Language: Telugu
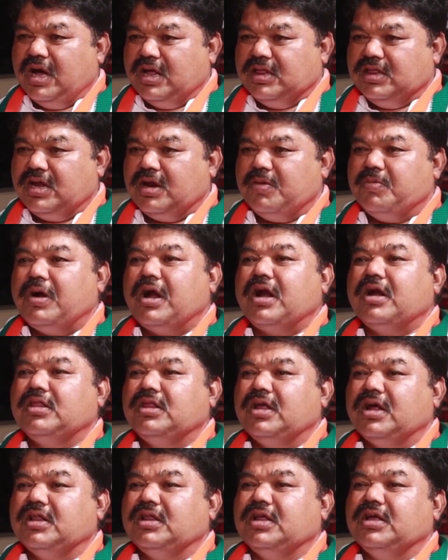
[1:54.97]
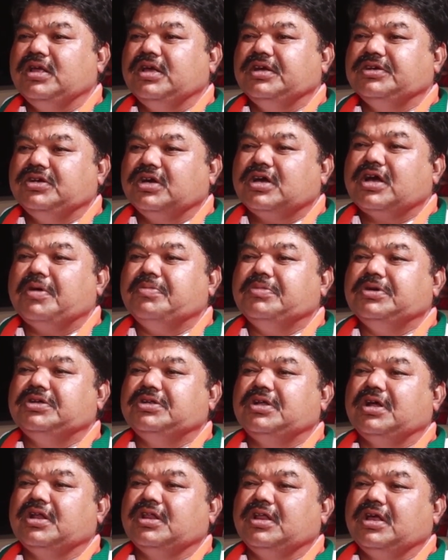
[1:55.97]
అందరం ఆడ ధర్నా చేసి
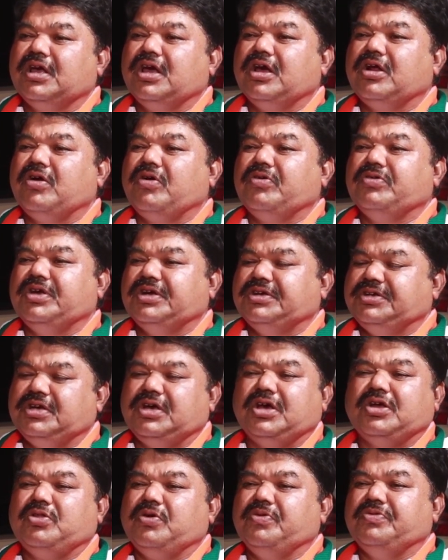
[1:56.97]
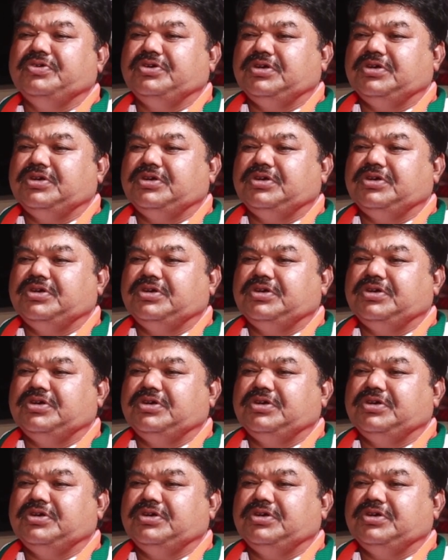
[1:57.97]
కమిషనర్ని ఘేరావ్ చేసి ఏదో